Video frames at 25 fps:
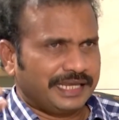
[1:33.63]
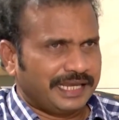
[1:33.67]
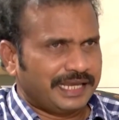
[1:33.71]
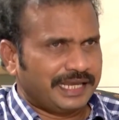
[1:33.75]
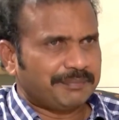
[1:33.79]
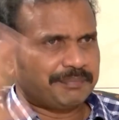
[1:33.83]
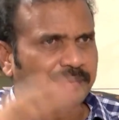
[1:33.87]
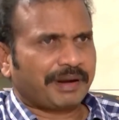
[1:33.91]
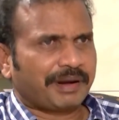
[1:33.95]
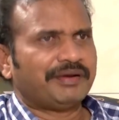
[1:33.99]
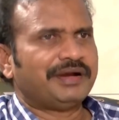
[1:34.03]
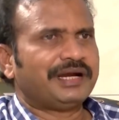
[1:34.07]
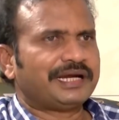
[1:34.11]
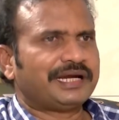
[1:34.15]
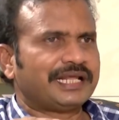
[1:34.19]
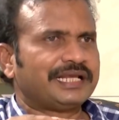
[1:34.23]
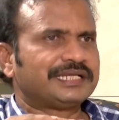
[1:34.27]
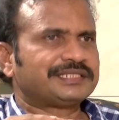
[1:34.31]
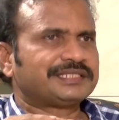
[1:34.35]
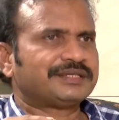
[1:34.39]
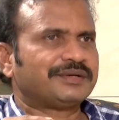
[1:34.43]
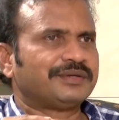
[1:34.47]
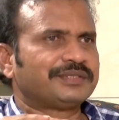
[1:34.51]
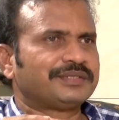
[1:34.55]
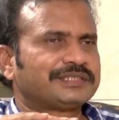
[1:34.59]
ఏ
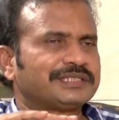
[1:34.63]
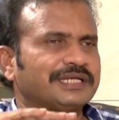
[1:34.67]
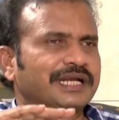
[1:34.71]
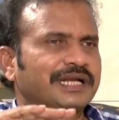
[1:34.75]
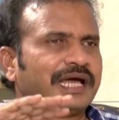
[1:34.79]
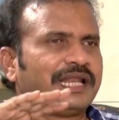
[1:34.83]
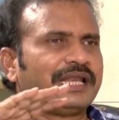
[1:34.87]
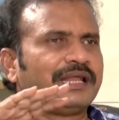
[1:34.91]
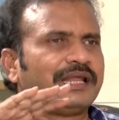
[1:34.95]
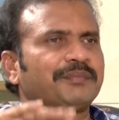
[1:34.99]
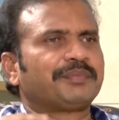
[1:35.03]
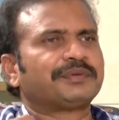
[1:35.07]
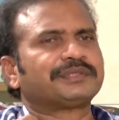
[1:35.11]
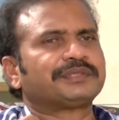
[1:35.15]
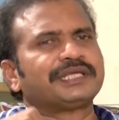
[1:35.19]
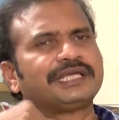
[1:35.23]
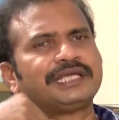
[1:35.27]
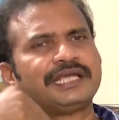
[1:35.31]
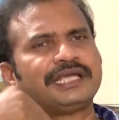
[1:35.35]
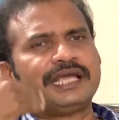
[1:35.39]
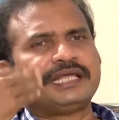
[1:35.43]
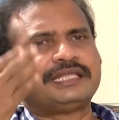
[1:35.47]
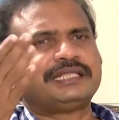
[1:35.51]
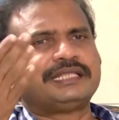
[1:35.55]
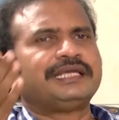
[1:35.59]
ప్రైవేటైజేషన్ వచ్చినా లేకపోతే
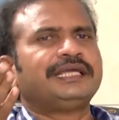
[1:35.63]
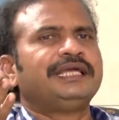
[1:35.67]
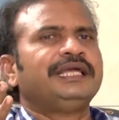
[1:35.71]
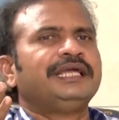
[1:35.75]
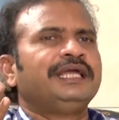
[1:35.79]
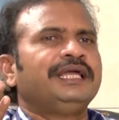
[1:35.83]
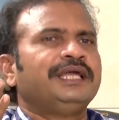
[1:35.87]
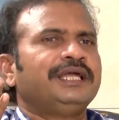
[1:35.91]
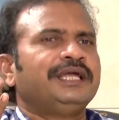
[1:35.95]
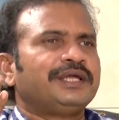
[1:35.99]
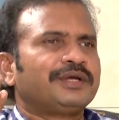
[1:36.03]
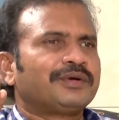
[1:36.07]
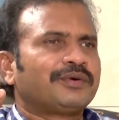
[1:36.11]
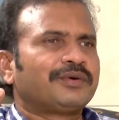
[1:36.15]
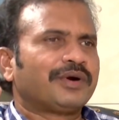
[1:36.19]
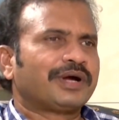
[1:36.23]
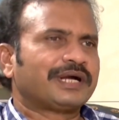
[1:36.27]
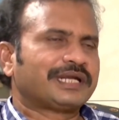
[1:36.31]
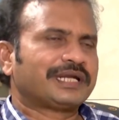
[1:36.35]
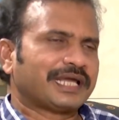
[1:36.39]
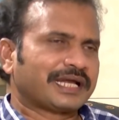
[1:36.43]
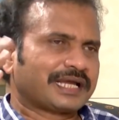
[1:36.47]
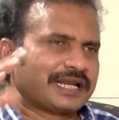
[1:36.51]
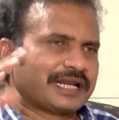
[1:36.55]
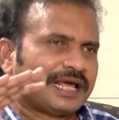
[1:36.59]
ఏది
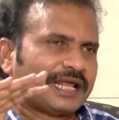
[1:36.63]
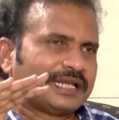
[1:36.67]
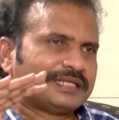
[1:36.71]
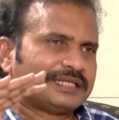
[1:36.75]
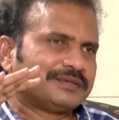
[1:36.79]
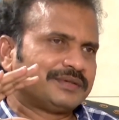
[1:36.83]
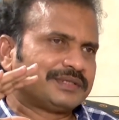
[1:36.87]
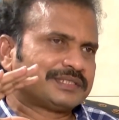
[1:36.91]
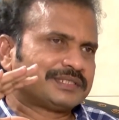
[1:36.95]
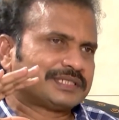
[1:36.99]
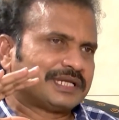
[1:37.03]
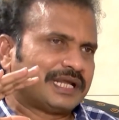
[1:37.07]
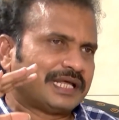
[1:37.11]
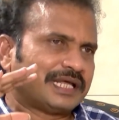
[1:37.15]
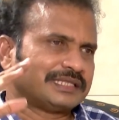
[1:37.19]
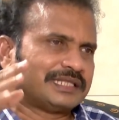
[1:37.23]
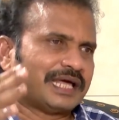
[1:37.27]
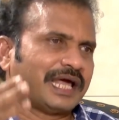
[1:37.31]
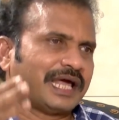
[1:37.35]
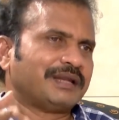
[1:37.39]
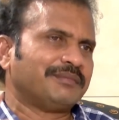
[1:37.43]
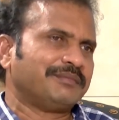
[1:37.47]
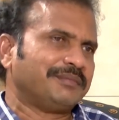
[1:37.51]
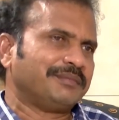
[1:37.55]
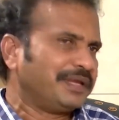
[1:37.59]
ఇంకొక టెక్నాలజీ వచ్చినా
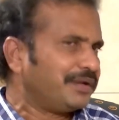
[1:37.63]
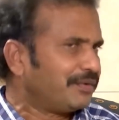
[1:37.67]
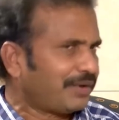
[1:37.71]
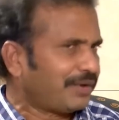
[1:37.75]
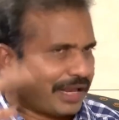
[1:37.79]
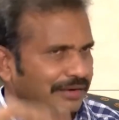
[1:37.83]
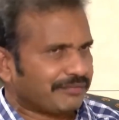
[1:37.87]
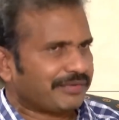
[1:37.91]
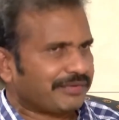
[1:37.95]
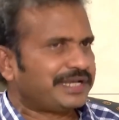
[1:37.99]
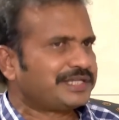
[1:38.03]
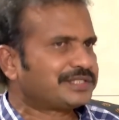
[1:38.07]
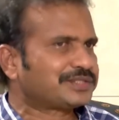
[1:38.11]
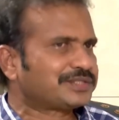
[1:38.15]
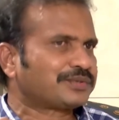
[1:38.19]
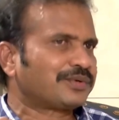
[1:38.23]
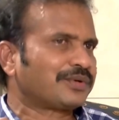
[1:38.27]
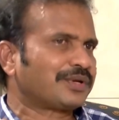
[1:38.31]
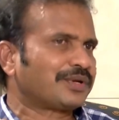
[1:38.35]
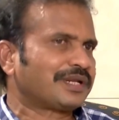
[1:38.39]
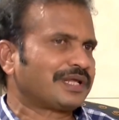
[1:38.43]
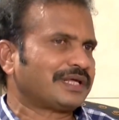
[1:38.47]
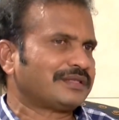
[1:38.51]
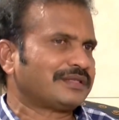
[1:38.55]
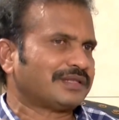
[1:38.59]
దాన్ని మేము
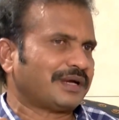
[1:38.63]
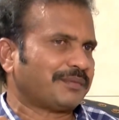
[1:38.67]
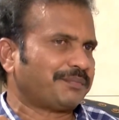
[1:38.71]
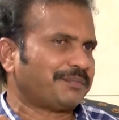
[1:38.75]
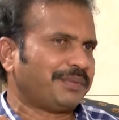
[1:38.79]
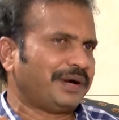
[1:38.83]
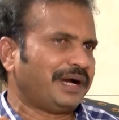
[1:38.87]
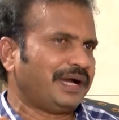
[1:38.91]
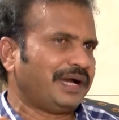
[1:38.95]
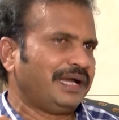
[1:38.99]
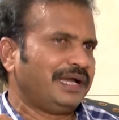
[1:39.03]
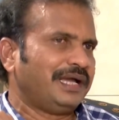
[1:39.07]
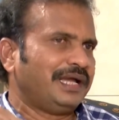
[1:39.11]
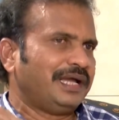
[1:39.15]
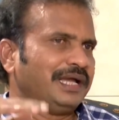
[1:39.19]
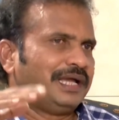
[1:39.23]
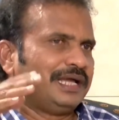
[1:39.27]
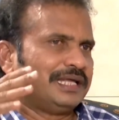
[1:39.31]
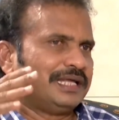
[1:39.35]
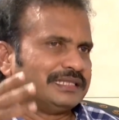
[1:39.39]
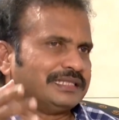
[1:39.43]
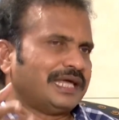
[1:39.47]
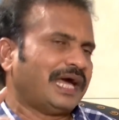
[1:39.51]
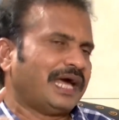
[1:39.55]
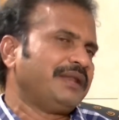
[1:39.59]
అన్వయించుకుంటున్నాం తప్ప
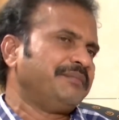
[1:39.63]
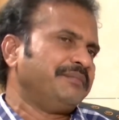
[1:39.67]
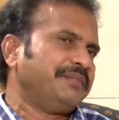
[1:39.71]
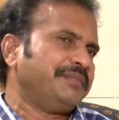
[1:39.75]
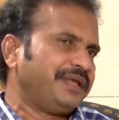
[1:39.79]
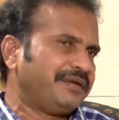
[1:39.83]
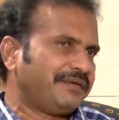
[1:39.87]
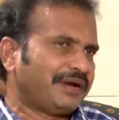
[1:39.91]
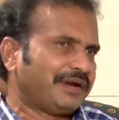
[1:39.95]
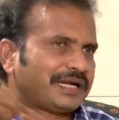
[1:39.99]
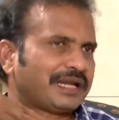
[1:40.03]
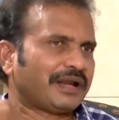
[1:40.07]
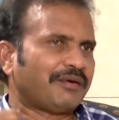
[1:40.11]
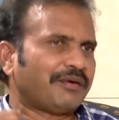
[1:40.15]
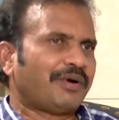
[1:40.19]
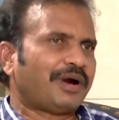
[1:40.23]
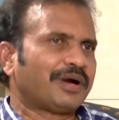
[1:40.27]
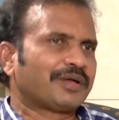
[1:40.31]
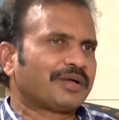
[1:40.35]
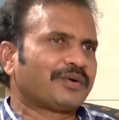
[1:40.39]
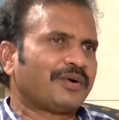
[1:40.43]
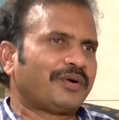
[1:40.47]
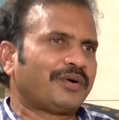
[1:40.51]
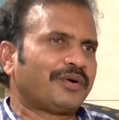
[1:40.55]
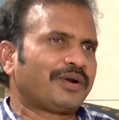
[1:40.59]
దాన్ని మేము ఎట్లా
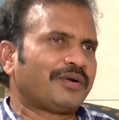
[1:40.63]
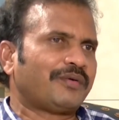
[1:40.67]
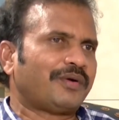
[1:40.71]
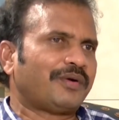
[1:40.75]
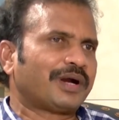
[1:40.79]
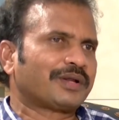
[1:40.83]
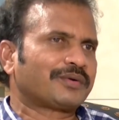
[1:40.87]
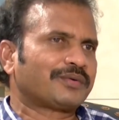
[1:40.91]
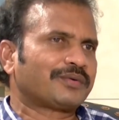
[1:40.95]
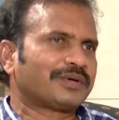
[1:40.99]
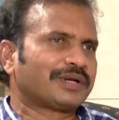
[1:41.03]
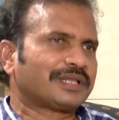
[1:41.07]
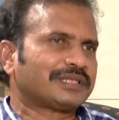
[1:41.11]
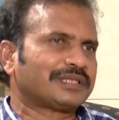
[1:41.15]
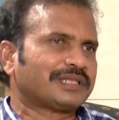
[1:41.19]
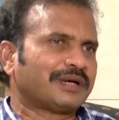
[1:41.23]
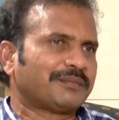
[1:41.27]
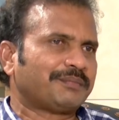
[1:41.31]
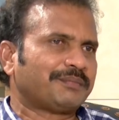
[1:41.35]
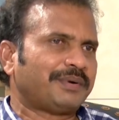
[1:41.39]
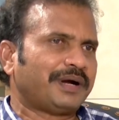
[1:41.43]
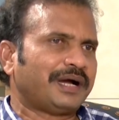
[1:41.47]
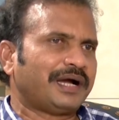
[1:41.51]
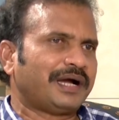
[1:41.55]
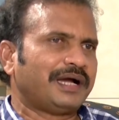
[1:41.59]
వాడుకోవాలో వాడుకుంటాం
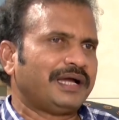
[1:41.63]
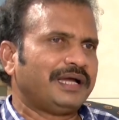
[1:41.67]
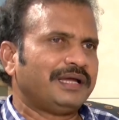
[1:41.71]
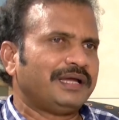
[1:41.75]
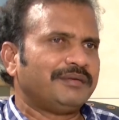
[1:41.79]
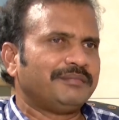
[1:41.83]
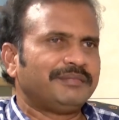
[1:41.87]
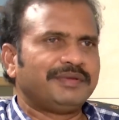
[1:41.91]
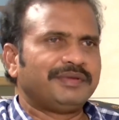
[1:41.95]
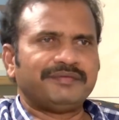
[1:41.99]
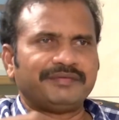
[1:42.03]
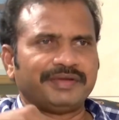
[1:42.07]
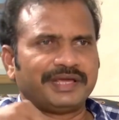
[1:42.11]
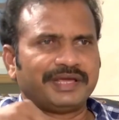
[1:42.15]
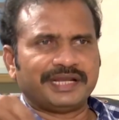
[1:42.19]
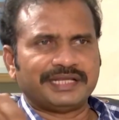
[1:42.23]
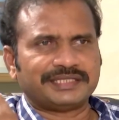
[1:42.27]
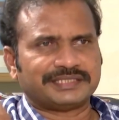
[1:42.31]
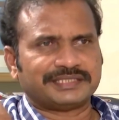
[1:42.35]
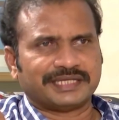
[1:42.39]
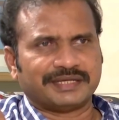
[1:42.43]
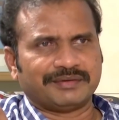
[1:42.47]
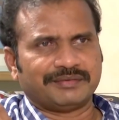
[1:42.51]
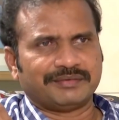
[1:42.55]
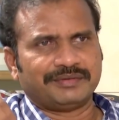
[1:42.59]
తప్ప మేము వేరే
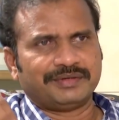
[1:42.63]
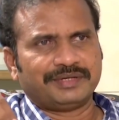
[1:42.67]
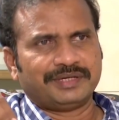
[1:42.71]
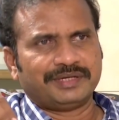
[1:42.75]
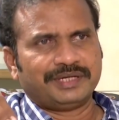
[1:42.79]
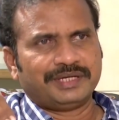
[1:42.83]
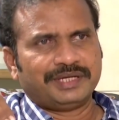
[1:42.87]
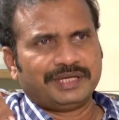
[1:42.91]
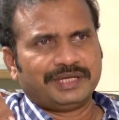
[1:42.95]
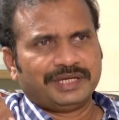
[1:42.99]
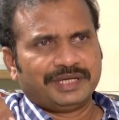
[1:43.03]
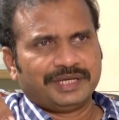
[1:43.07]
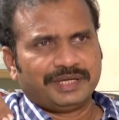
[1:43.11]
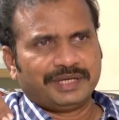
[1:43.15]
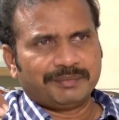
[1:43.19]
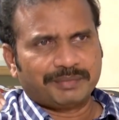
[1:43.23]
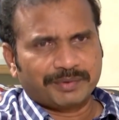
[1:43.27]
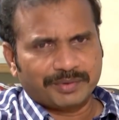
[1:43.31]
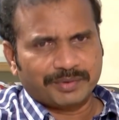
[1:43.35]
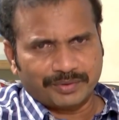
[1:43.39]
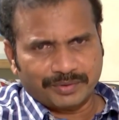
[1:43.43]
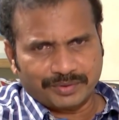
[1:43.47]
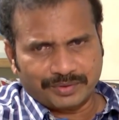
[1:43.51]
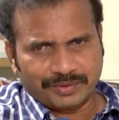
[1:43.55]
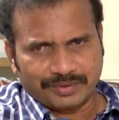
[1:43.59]
చేయము
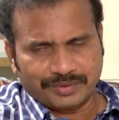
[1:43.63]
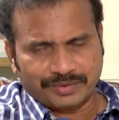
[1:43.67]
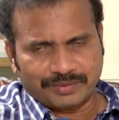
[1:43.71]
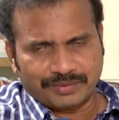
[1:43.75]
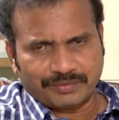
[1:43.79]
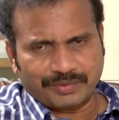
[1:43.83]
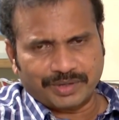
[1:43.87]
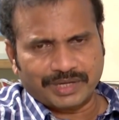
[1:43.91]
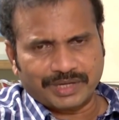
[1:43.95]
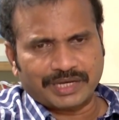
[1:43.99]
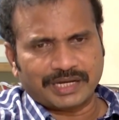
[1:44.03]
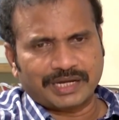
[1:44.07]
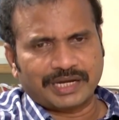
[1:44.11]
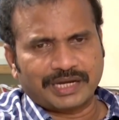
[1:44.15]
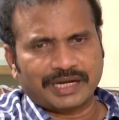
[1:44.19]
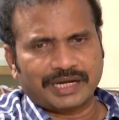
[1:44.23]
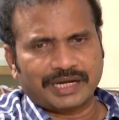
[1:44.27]
ఇప్పుడు ఒక